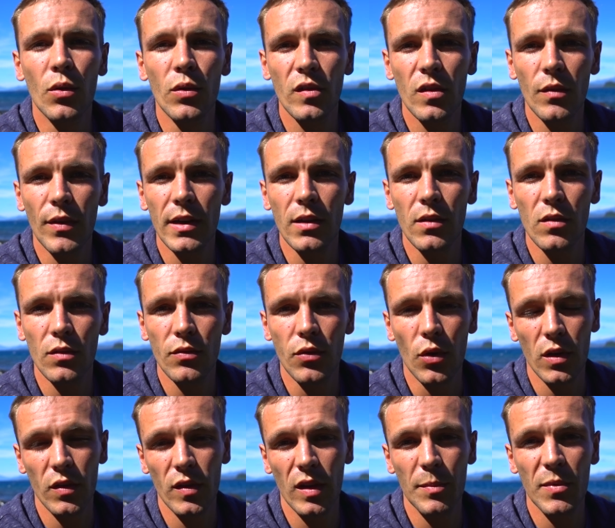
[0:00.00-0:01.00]
und so weiter und so
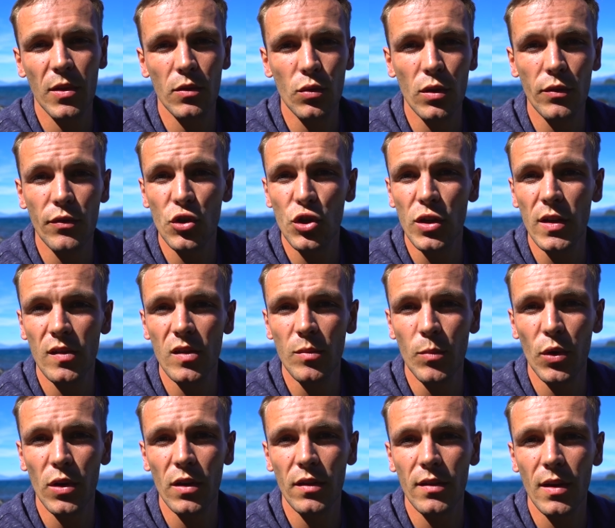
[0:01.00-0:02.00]
fort. Also da gibt es natürlich verschiedenste
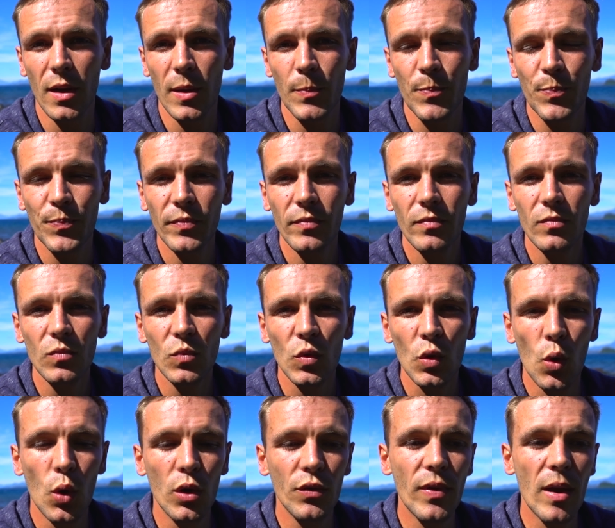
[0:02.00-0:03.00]
Möglichkeiten.
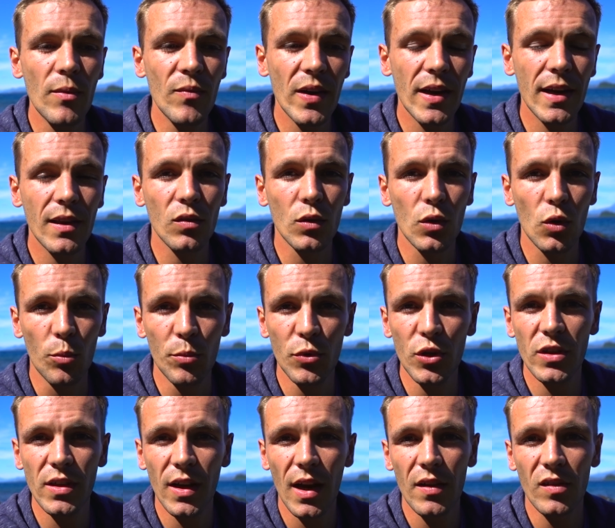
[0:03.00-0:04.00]
Und wenn wir jetzt so eine
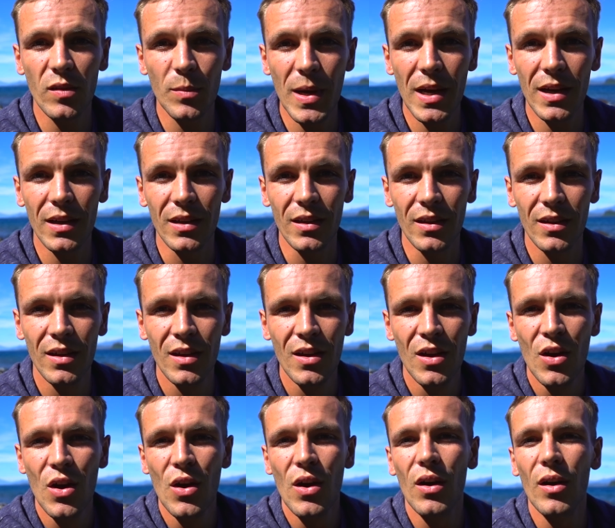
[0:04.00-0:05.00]
Community-Reise machen
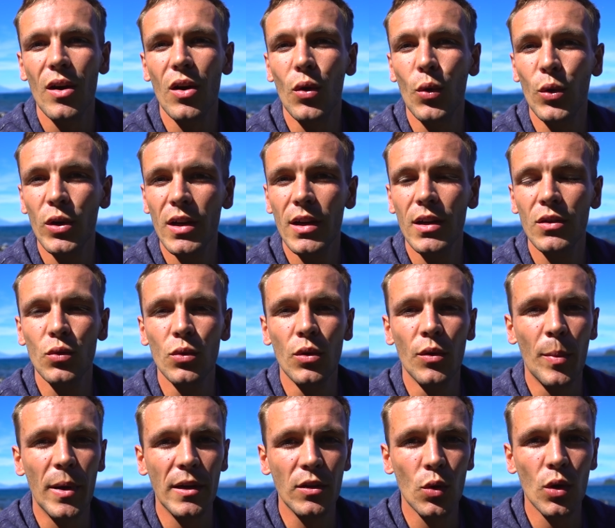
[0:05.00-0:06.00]
oder
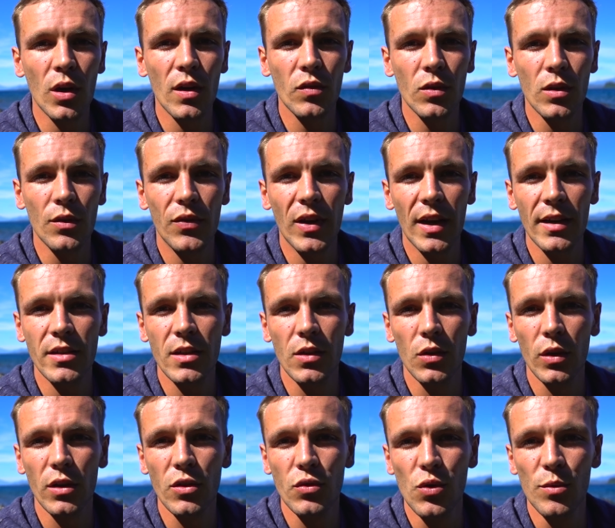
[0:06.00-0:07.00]
du bei Dora so eine
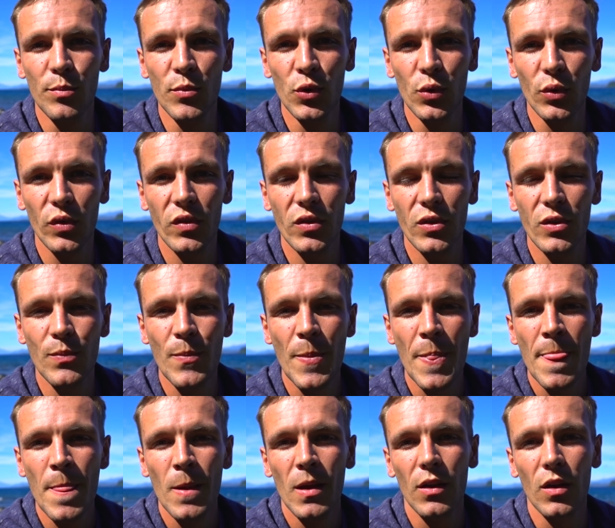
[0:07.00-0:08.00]
Flaggentheorie-Tour boost,
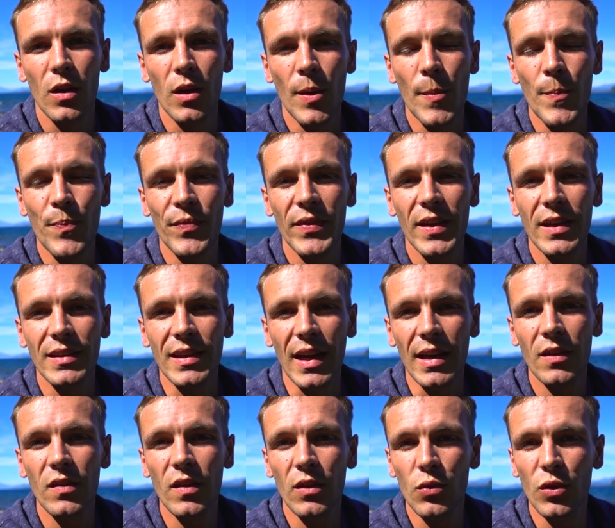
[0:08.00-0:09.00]
ähm,
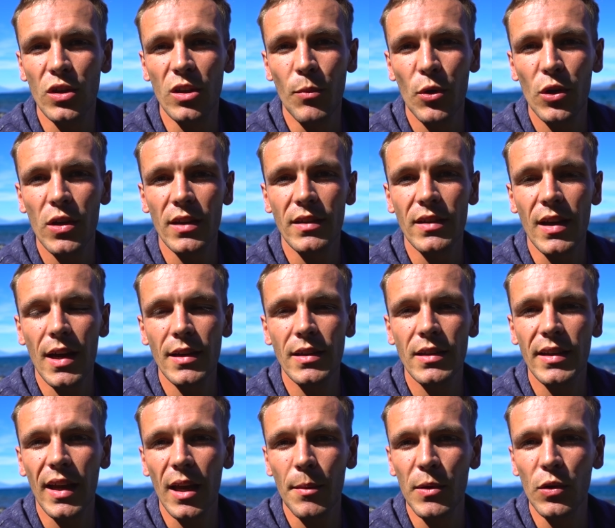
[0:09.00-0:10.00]
dann ist natürlich die Möglichkeit da,
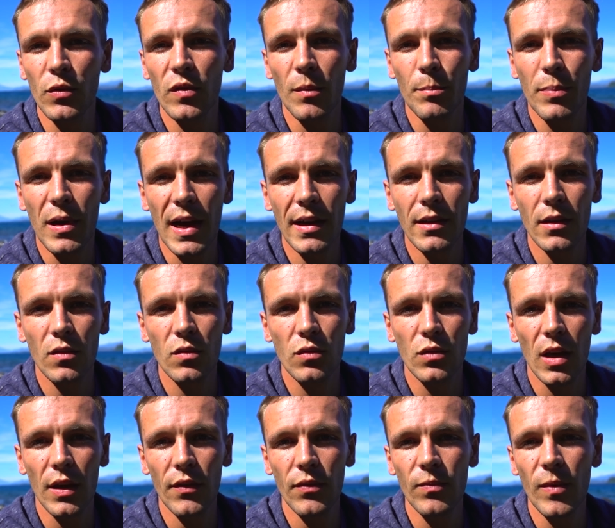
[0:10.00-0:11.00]
dich direkt mit unseren Partnern zu
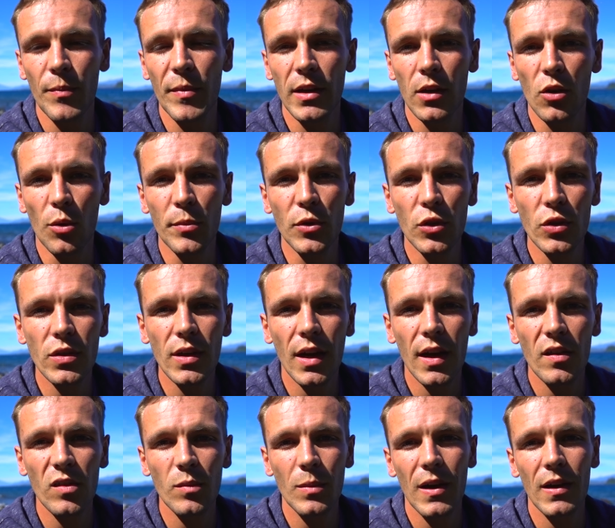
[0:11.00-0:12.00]
treffen. Wenn wir die
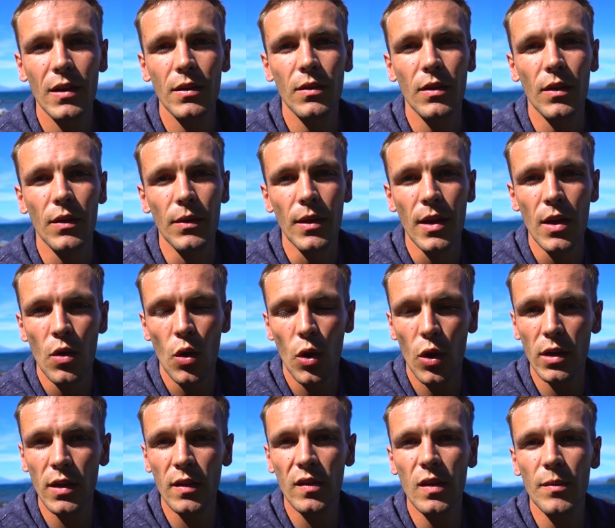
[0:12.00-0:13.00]
Community-Reise machen,
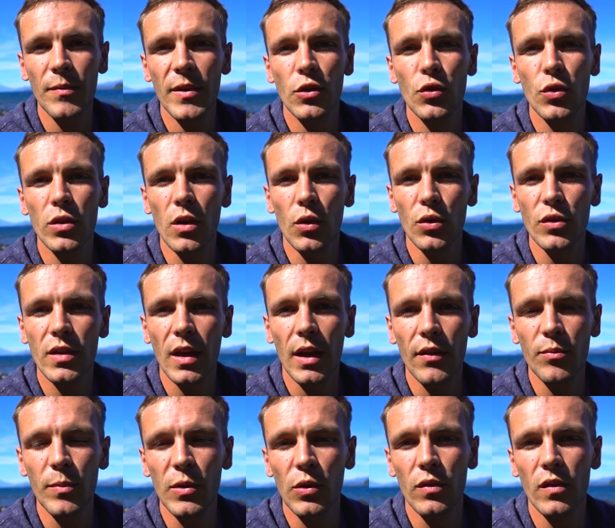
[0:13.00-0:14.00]
organisieren wir natürlich auch ein
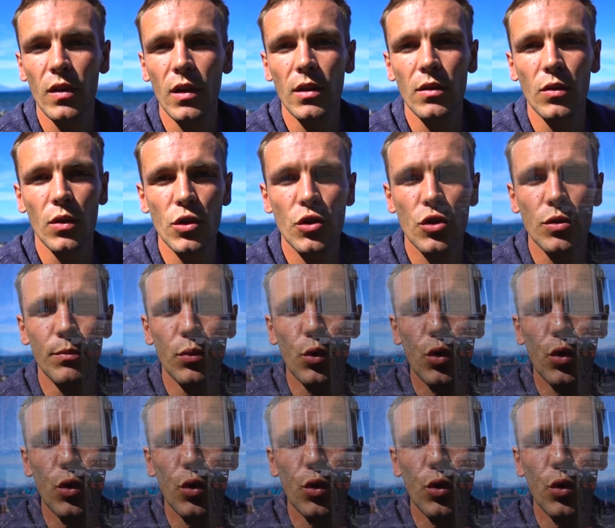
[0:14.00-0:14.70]
Treffen mit unserer deutschen